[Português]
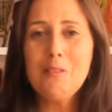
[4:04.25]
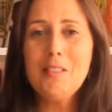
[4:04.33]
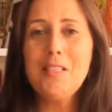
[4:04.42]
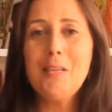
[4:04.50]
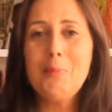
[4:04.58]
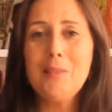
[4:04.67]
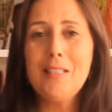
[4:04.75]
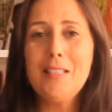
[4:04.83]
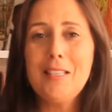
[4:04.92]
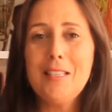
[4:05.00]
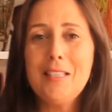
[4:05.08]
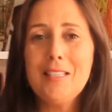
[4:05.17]
da terapia da
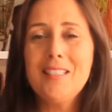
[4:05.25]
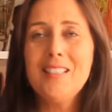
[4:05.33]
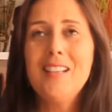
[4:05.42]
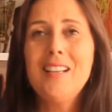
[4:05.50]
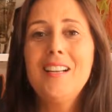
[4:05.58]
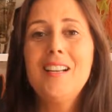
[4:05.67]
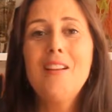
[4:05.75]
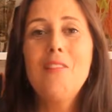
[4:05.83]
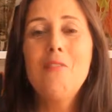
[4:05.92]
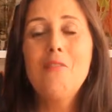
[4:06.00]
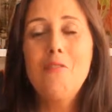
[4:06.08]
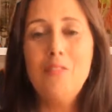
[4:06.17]
riqueza,
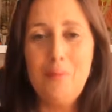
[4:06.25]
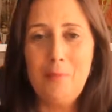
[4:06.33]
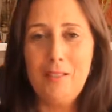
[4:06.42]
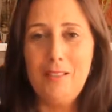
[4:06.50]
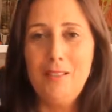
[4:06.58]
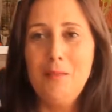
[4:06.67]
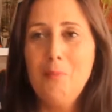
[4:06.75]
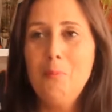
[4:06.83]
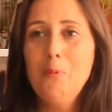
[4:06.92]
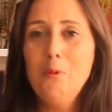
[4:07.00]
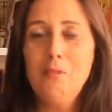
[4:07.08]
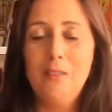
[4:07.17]
vibra,
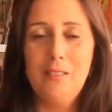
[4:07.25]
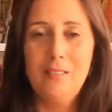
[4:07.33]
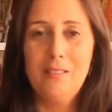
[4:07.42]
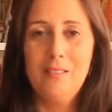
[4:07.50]
pula,